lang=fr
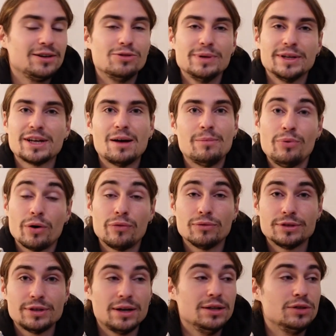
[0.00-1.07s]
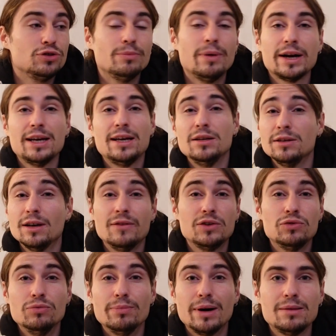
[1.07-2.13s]
Et combien de rappeurs font ça Ils se marient
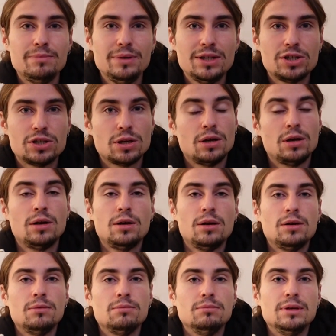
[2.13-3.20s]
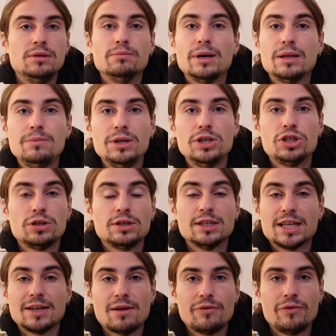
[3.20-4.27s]
avec une bad bitch. Mais une bad bitch,
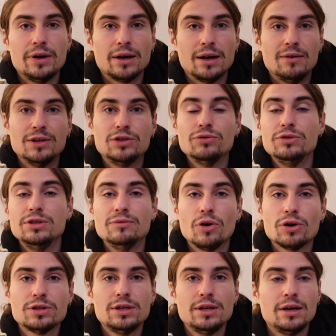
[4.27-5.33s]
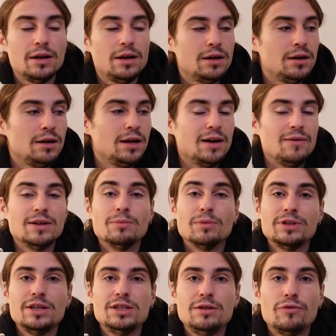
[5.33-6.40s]
qu'est-ce qu'elle va faire Elle va te divorcer, elle va
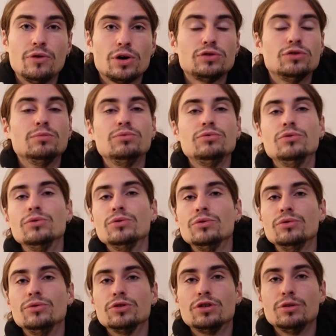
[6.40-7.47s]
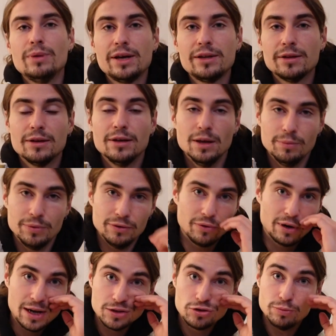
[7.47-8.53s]
demander le divorce au bout de deux semaines, et puis
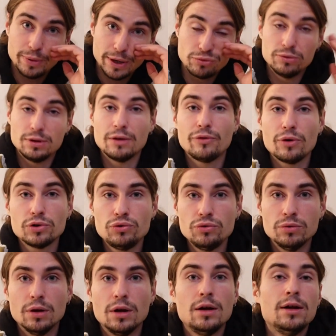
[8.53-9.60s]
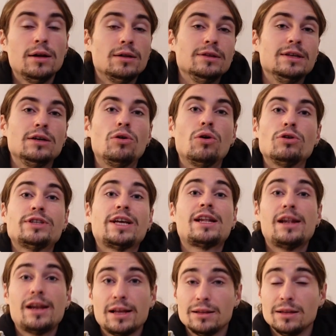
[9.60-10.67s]
voilà, tu perds toute ta fortune. Des grands
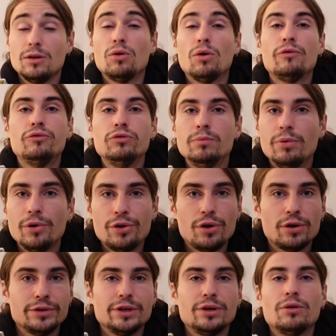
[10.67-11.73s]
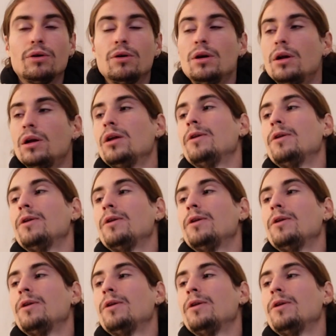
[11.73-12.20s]
athlètes, des grands footballeurs, des grands.